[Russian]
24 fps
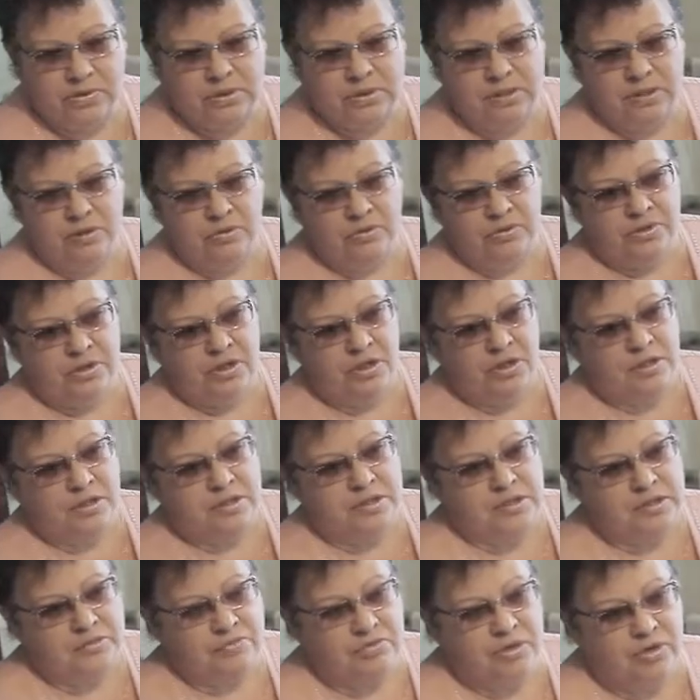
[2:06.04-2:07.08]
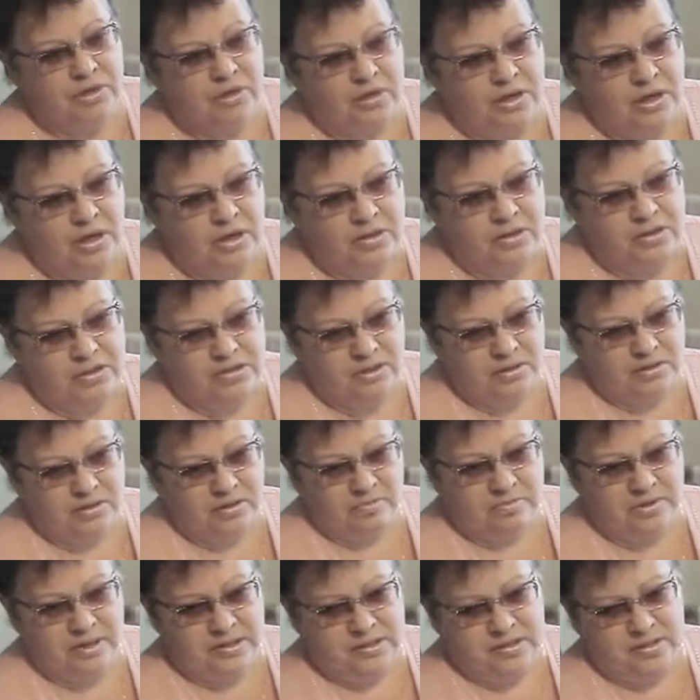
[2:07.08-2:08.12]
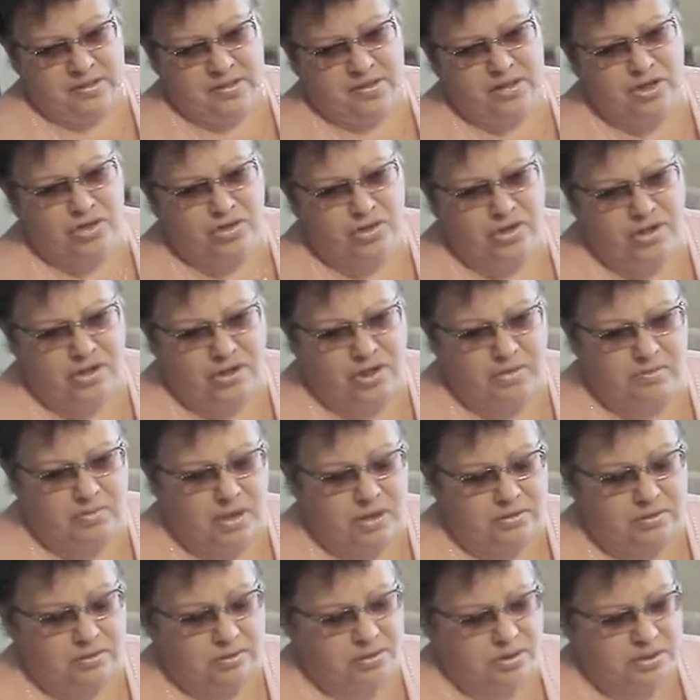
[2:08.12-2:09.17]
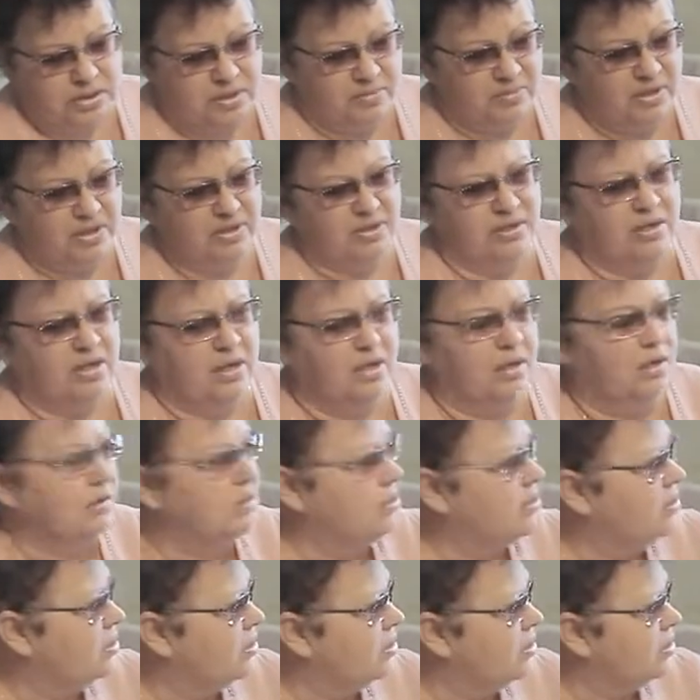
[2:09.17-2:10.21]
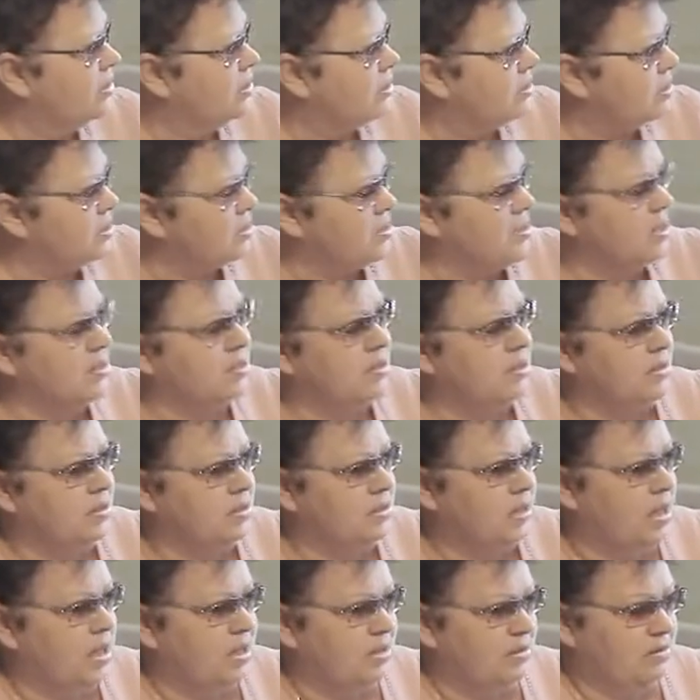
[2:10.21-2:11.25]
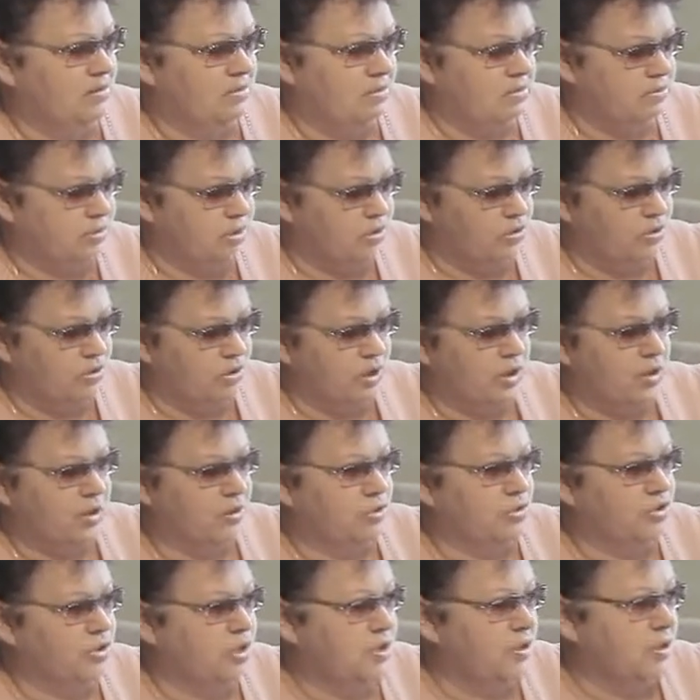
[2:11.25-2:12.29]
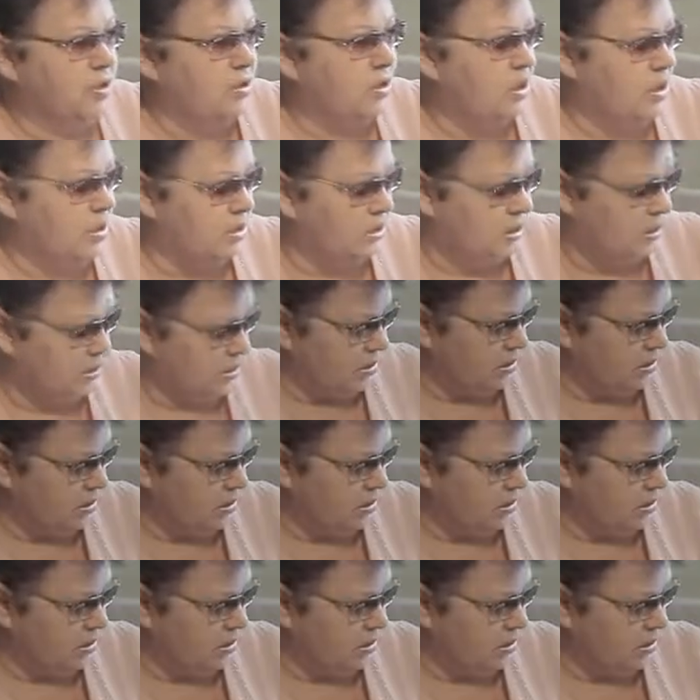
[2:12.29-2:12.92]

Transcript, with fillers: И за людей, и за свой край, и за Донбасс, и за наших ребят, и за матерей, и за детей. Сколько их уже детей этих.